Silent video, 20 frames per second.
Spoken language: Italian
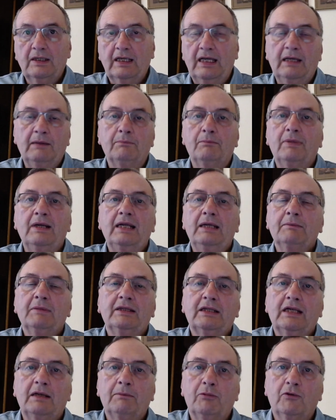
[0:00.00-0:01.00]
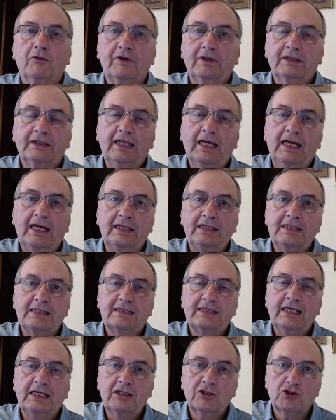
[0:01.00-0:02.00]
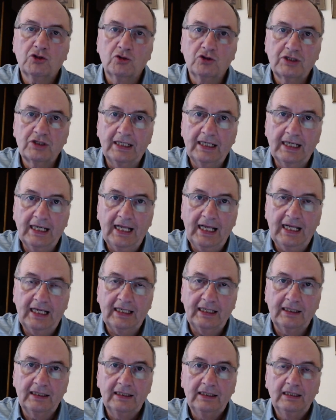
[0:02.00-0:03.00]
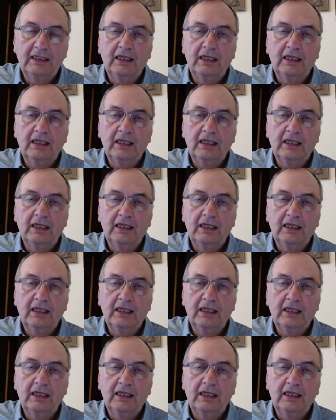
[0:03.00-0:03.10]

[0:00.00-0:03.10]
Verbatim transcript: emblema della povertà in senso generale,